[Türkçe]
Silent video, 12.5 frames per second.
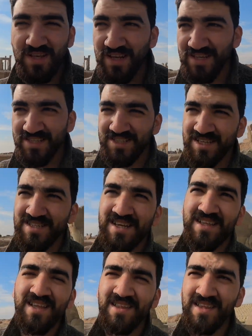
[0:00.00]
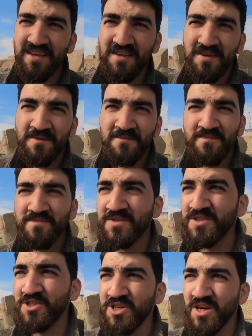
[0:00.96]
yine gideceğiz zaten de
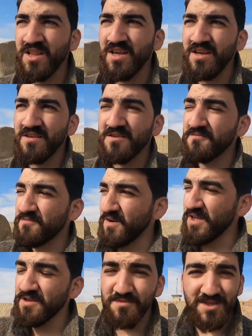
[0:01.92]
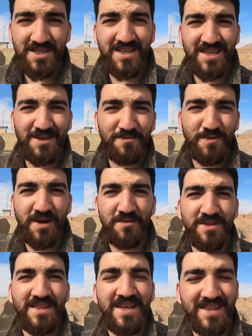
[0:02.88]
inşallah hadi Mısır'daki
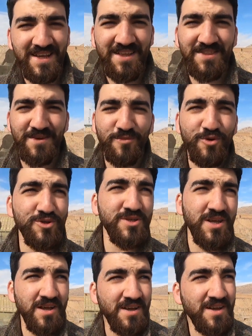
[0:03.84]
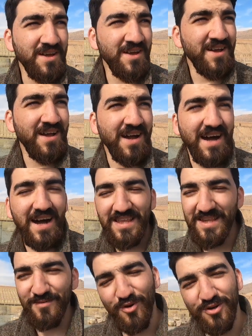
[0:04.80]
piramitleri de anlamıyoruz da
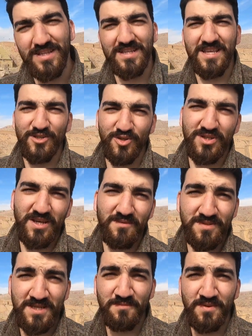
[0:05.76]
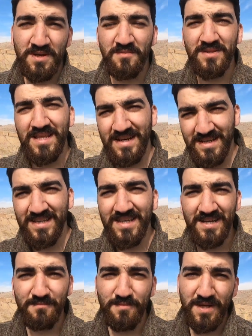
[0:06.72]
adam orada taş ocağı mesela
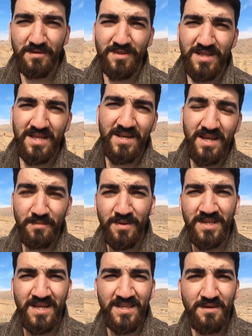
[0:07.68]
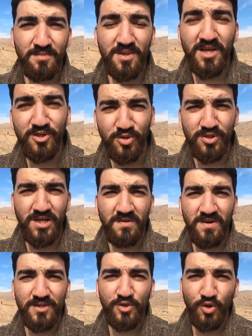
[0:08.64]
piramitlerinin piramitlerin hemen yanında bir taş
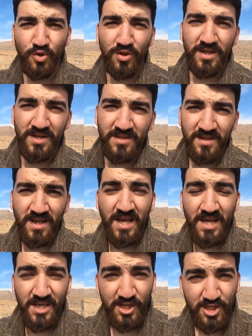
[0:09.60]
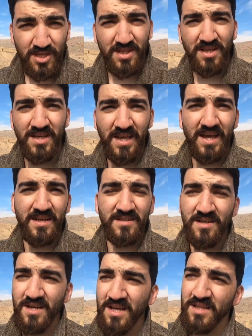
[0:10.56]
ocağı var köylülerin yaşadığı yer
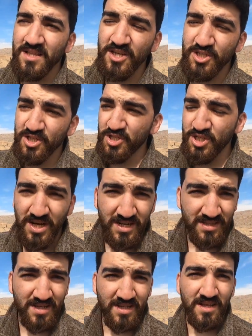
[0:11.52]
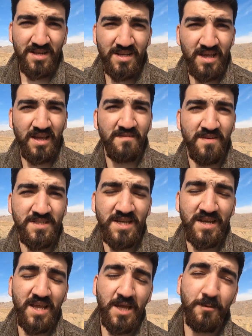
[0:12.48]
taşı çıkarttıkları yer
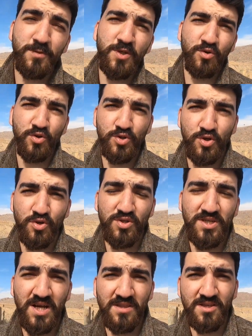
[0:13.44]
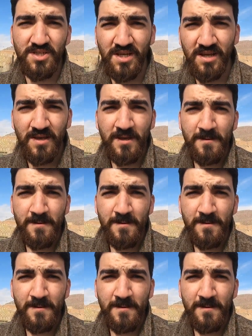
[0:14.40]
vesaire hepsi gözüküyor sadece